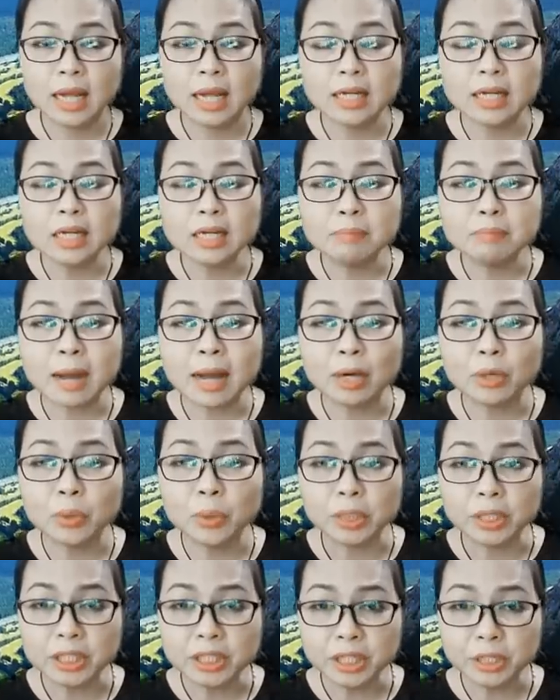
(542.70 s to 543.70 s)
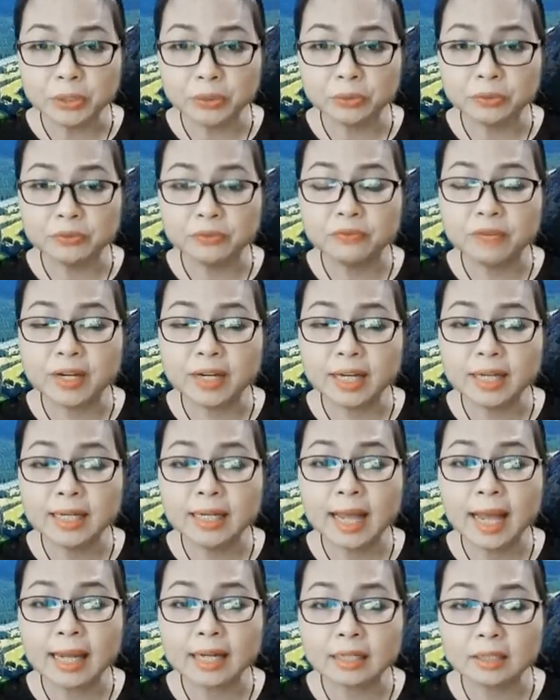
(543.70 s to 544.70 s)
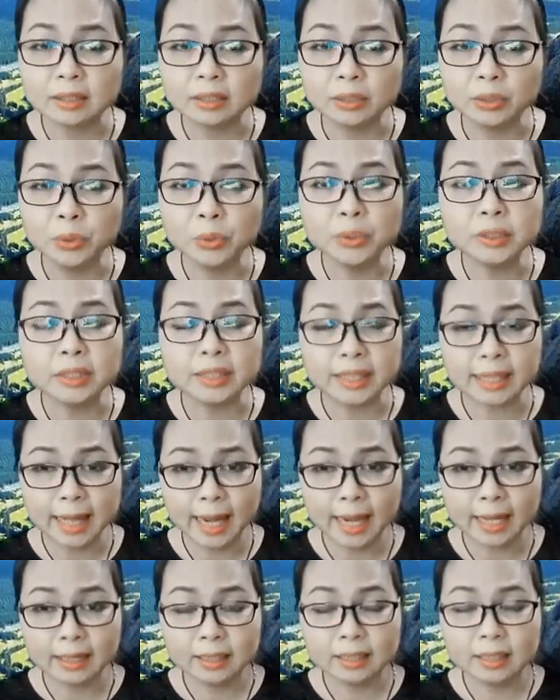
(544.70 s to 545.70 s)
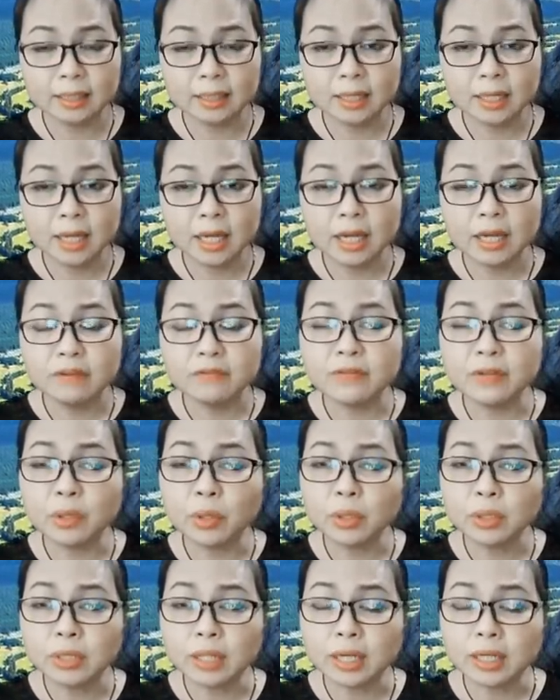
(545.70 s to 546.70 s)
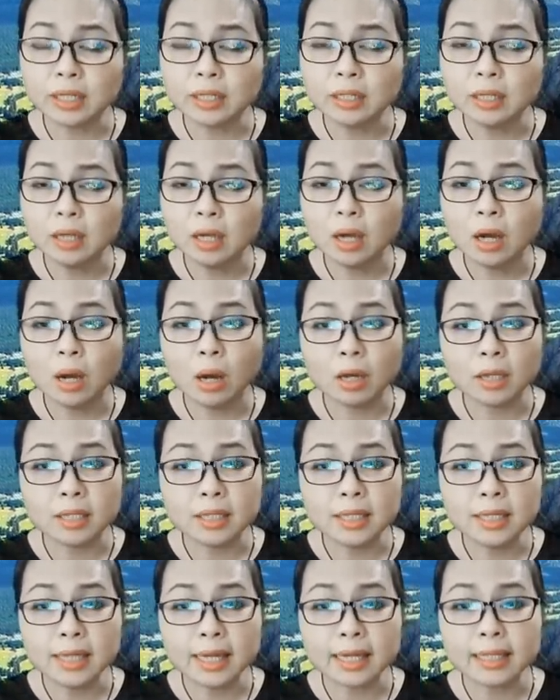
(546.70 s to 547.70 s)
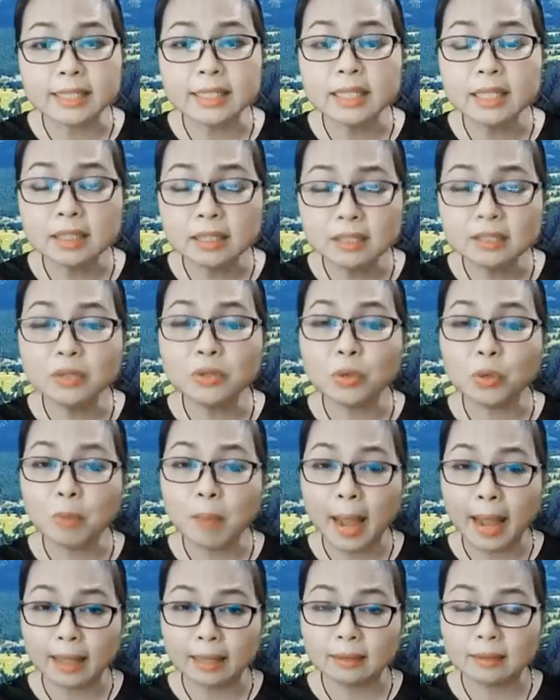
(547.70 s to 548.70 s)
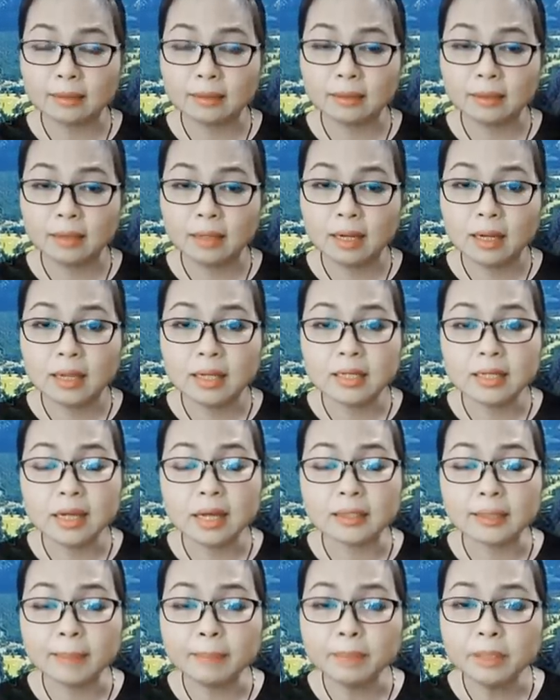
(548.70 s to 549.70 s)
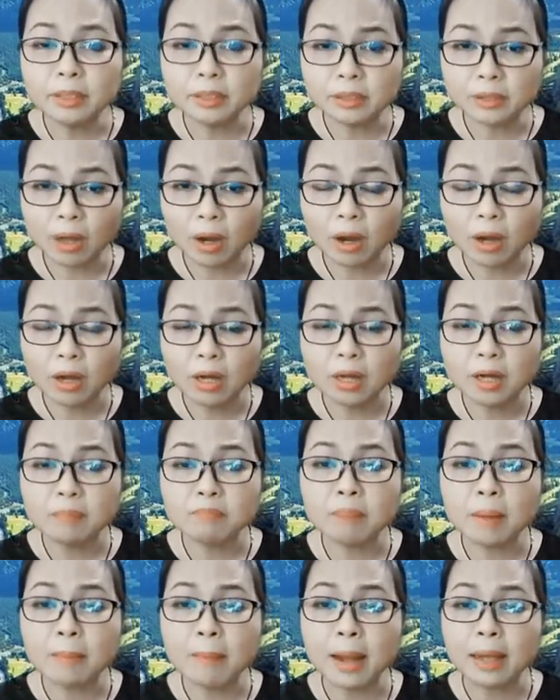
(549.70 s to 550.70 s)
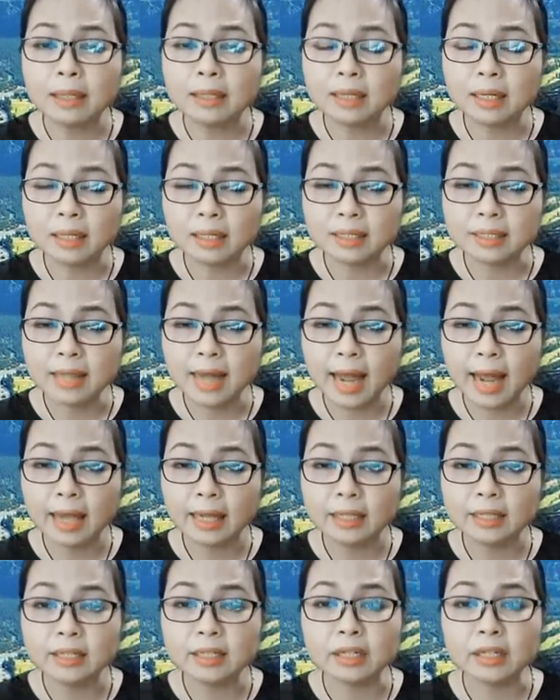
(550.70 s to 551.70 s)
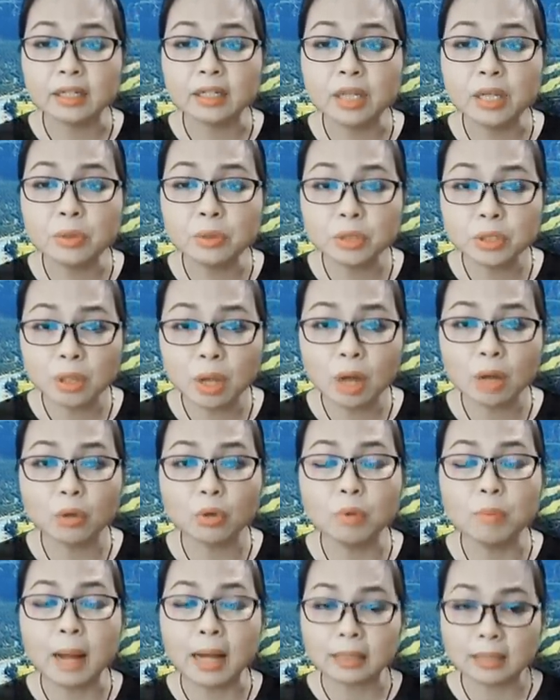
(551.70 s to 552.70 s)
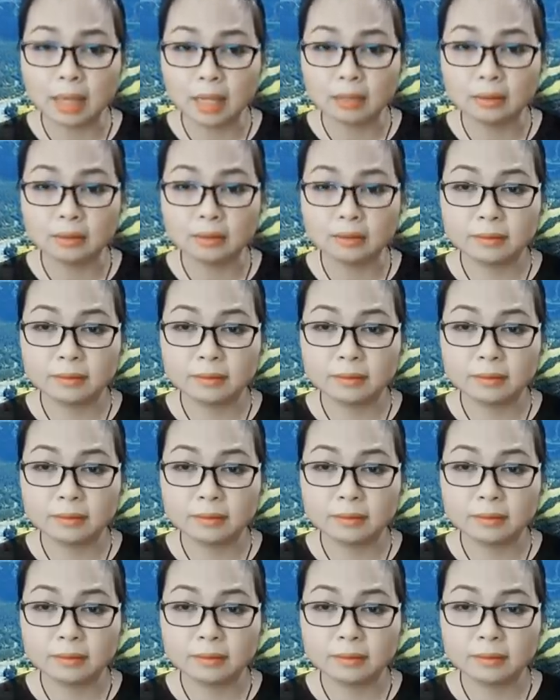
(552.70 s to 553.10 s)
Đừng bàn luận nhiều về cách hành xử của người khác. Vì có thể họ chính là chiếc gương của bạn. Nhờ tấm gương đó mà bạn nhận ra những thiếu sót của bản thân.